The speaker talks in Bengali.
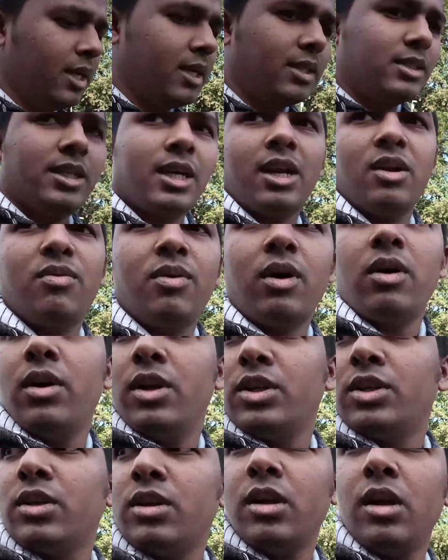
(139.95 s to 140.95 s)
যারা
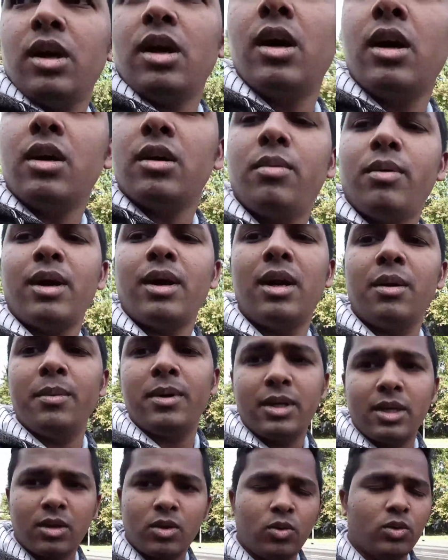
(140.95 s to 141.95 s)
ফাউন্ডেশন
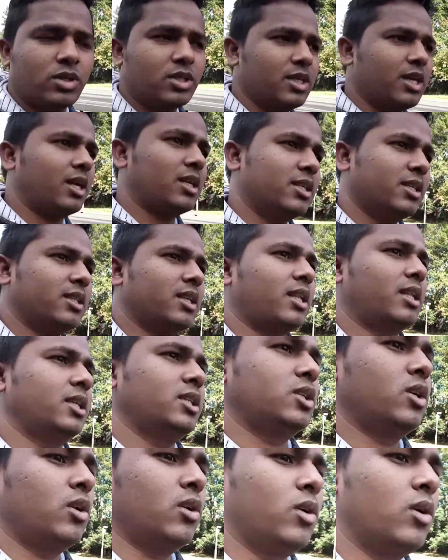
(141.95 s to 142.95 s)
ফান্ডামেন্টাল কোর্সে আসে তাদের
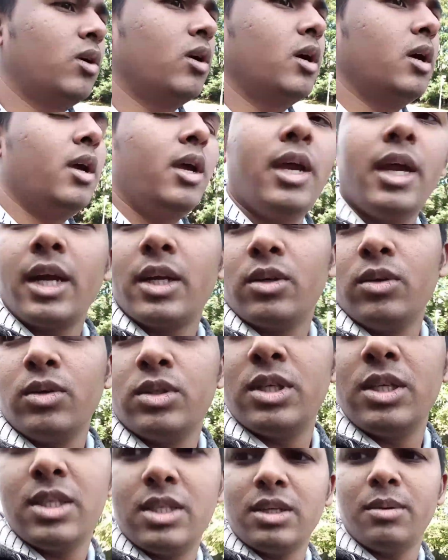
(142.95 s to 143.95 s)
জন্য একটু
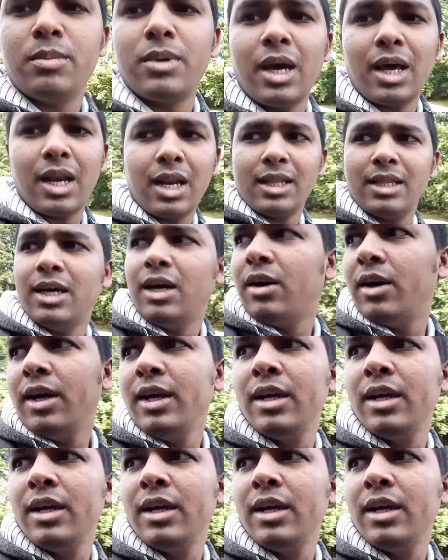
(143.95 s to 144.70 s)
সিস্টেমটা আলাদা হয়